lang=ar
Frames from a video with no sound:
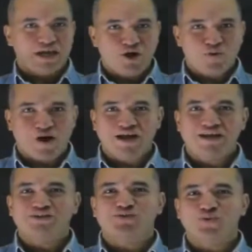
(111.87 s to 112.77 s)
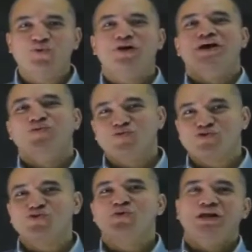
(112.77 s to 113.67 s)
اوعى تقول
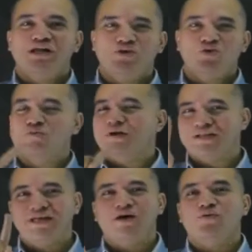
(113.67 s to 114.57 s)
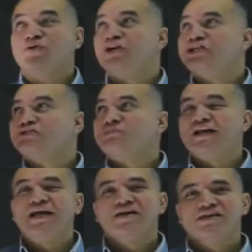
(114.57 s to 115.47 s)
الوصول للنجوم لان لو ريتش
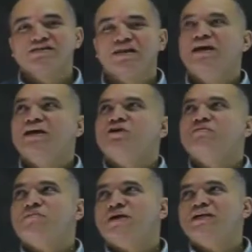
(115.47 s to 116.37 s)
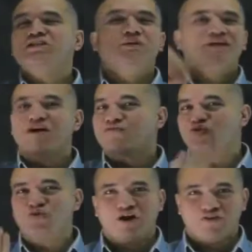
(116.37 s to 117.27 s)
معناها يصل يبقى ما يجيش بعدها
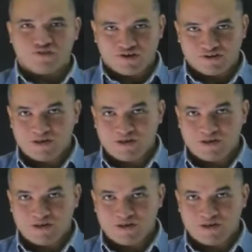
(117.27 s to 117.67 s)
فور حرف جر